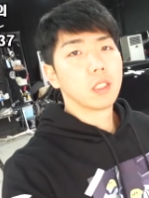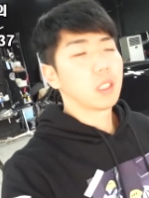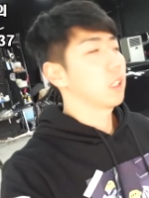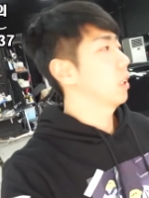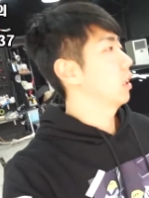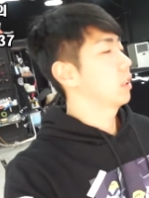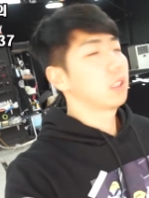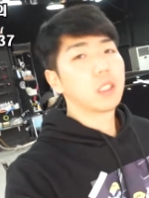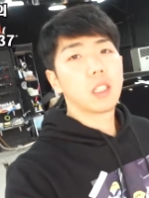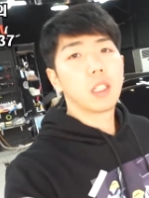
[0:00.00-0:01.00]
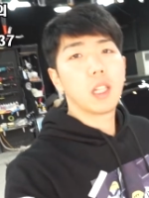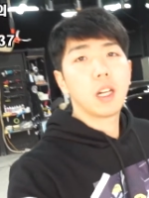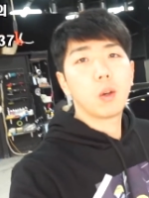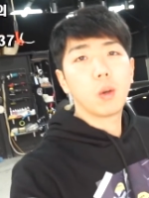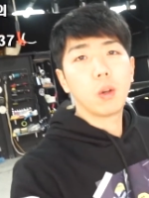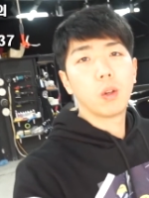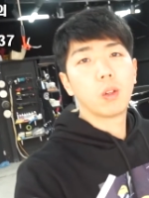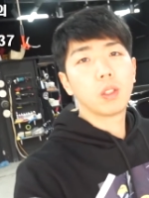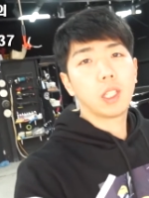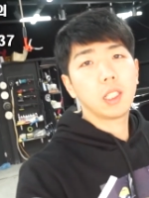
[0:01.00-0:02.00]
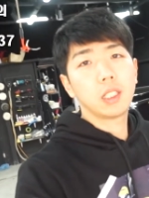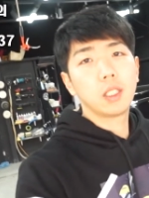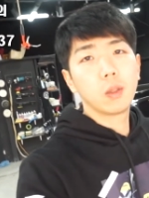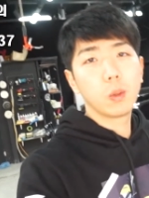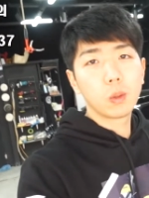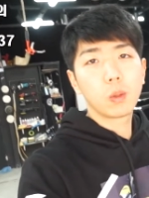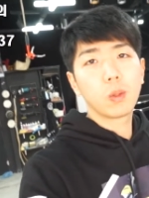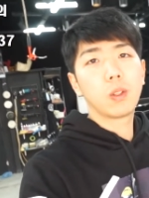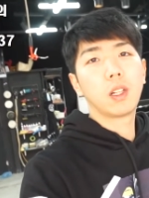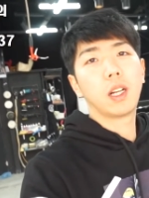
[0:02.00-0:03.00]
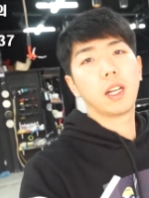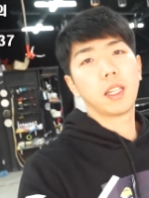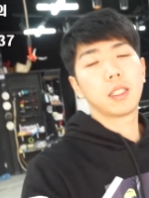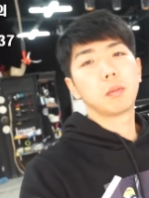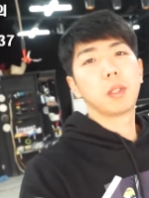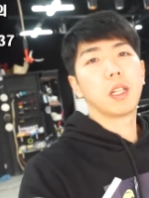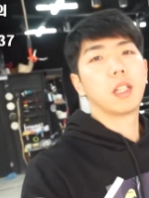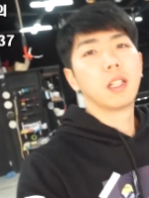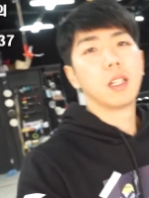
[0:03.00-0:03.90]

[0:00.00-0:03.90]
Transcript: 제가 전처리를 하고 다시 오도록 하겠습니다